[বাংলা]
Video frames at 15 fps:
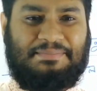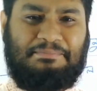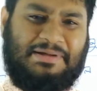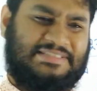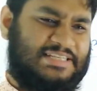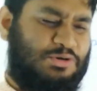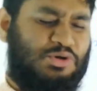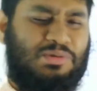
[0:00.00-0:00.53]
বা
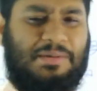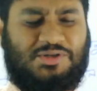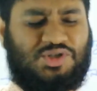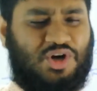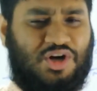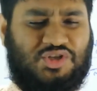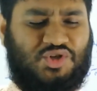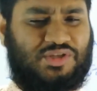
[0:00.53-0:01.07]
যে কোনোভাবে
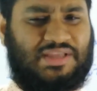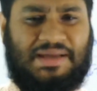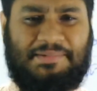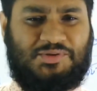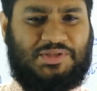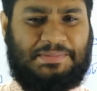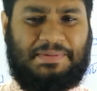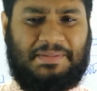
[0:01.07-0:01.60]
সহজ কথায়
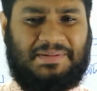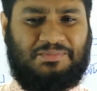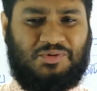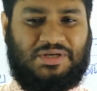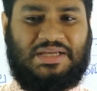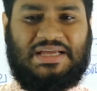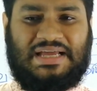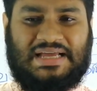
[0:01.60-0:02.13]
আমরা যদি এভাবে
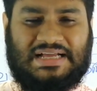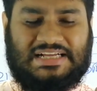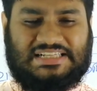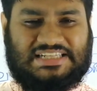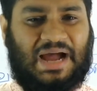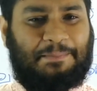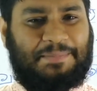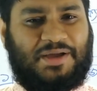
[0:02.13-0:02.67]
বলি
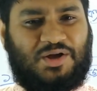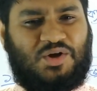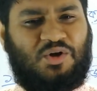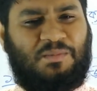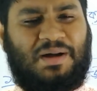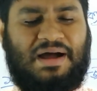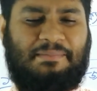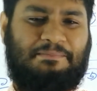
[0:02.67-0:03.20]
সাপেক্ষ
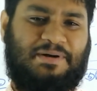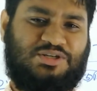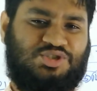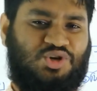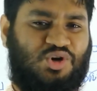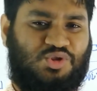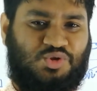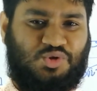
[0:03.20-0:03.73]
ভাব বা
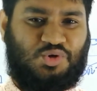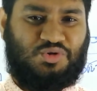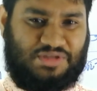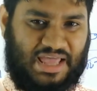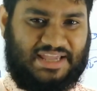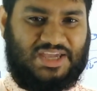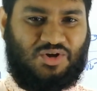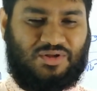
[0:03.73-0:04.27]
শর্ত
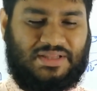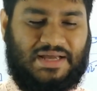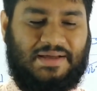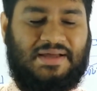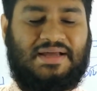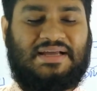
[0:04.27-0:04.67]
একই কথা